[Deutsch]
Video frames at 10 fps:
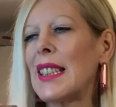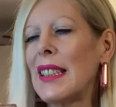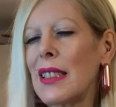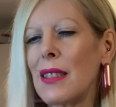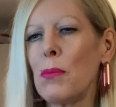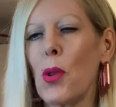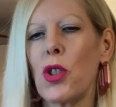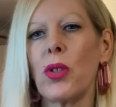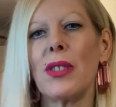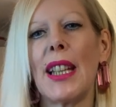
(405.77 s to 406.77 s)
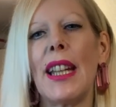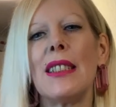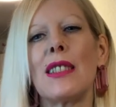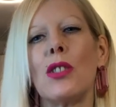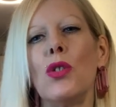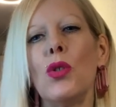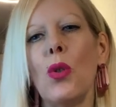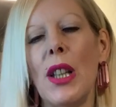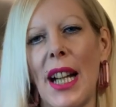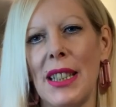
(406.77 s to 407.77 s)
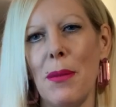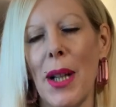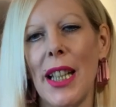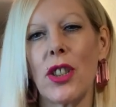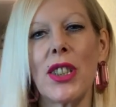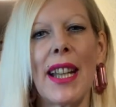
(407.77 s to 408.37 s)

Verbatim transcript: Das ist ein Moschus, der ist null animalisch,